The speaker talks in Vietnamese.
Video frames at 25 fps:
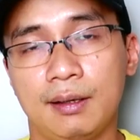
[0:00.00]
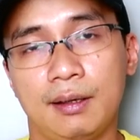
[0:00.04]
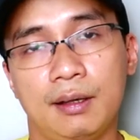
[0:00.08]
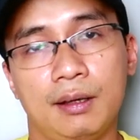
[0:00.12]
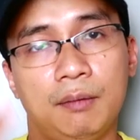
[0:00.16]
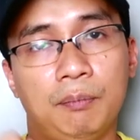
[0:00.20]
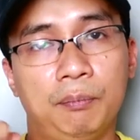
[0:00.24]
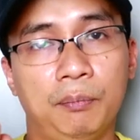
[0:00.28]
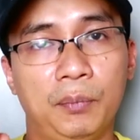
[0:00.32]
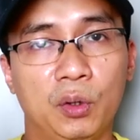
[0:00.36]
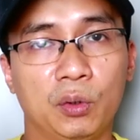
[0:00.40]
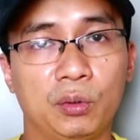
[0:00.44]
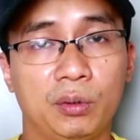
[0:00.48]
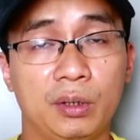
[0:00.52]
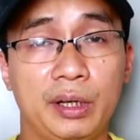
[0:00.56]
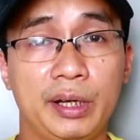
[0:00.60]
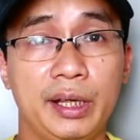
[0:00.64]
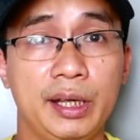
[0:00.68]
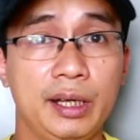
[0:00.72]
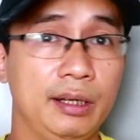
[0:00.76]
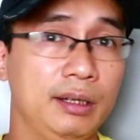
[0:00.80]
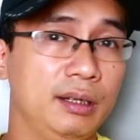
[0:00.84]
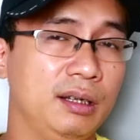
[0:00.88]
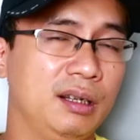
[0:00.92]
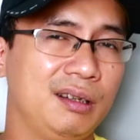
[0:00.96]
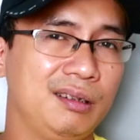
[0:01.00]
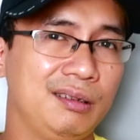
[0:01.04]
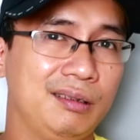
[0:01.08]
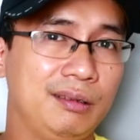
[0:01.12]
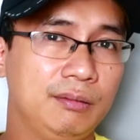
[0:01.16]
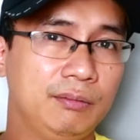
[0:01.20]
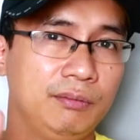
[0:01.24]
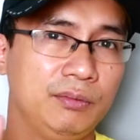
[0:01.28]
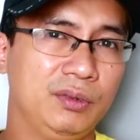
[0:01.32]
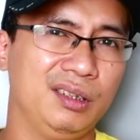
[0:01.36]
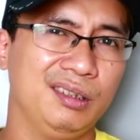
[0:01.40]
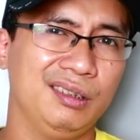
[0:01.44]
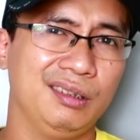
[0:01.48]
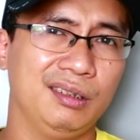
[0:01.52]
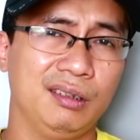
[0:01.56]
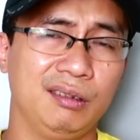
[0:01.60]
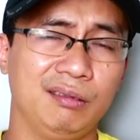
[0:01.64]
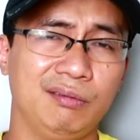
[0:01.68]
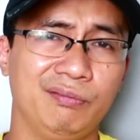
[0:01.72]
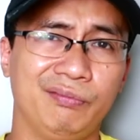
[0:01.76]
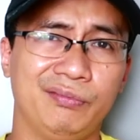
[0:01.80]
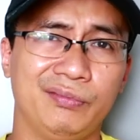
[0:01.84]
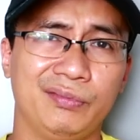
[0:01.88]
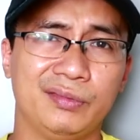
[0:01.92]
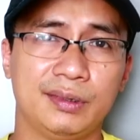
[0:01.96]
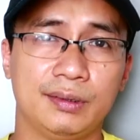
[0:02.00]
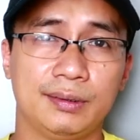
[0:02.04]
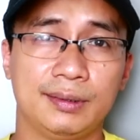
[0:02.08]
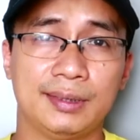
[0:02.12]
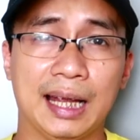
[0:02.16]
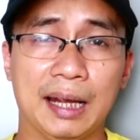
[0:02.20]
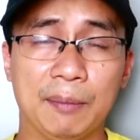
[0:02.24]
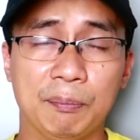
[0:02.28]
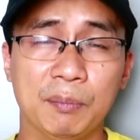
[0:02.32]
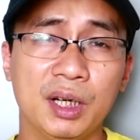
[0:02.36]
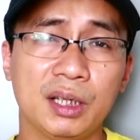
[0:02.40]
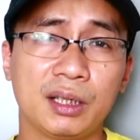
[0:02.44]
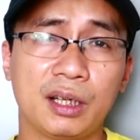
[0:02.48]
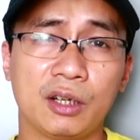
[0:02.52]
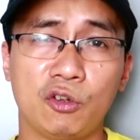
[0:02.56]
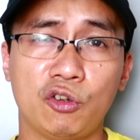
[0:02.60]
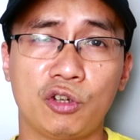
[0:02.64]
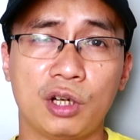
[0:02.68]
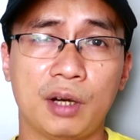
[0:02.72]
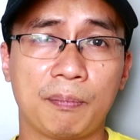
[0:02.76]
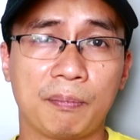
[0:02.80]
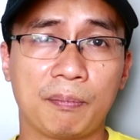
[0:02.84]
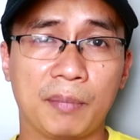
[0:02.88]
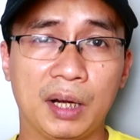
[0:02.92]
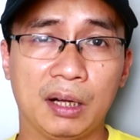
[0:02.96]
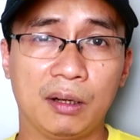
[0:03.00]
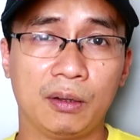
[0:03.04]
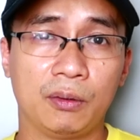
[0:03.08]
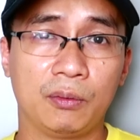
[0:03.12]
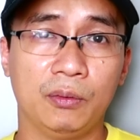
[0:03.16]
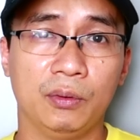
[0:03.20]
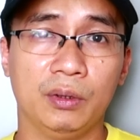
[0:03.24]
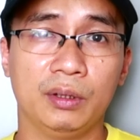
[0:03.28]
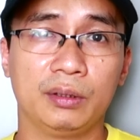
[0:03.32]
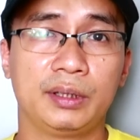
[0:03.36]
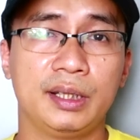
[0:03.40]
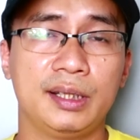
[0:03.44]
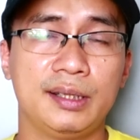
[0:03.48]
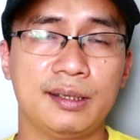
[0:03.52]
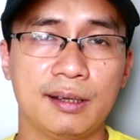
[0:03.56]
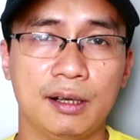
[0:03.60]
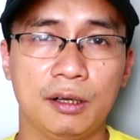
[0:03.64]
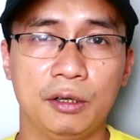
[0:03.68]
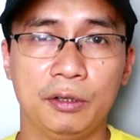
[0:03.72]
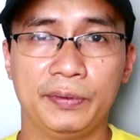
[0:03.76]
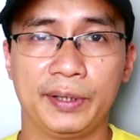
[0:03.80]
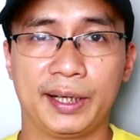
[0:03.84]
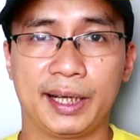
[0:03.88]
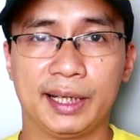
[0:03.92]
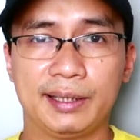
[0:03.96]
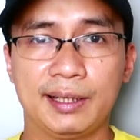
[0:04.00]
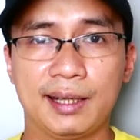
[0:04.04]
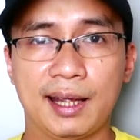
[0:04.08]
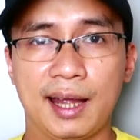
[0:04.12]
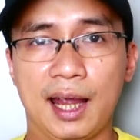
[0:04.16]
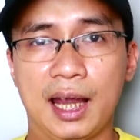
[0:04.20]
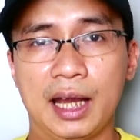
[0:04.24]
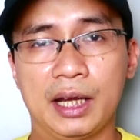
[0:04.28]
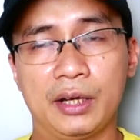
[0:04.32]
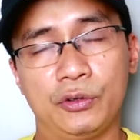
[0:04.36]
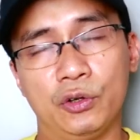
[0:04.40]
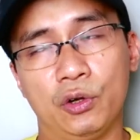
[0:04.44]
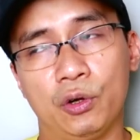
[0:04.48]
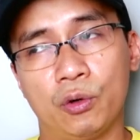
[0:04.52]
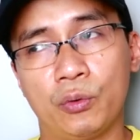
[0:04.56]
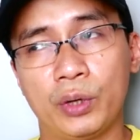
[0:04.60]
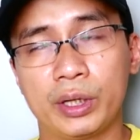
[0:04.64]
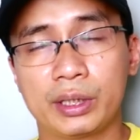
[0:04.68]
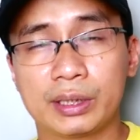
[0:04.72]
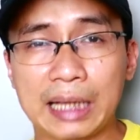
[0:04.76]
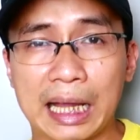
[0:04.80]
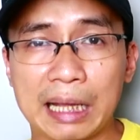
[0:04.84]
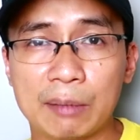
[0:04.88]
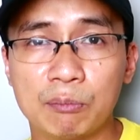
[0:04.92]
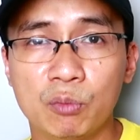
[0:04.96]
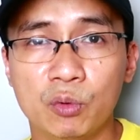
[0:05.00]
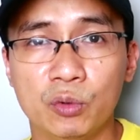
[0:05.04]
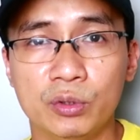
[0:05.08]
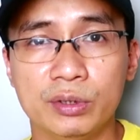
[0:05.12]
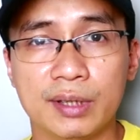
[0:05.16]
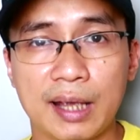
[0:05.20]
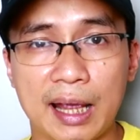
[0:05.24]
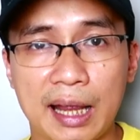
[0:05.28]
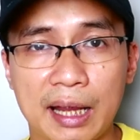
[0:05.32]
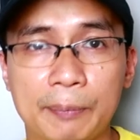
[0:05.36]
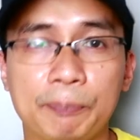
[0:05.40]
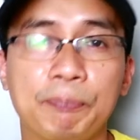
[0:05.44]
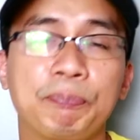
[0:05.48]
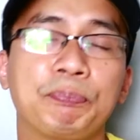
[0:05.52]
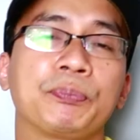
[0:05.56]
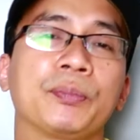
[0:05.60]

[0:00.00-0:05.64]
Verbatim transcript: một là để uh, giảm bớt cái độ đậm đặc của tinh dầu và cái thứ hai là độ khuếch tán mùi ra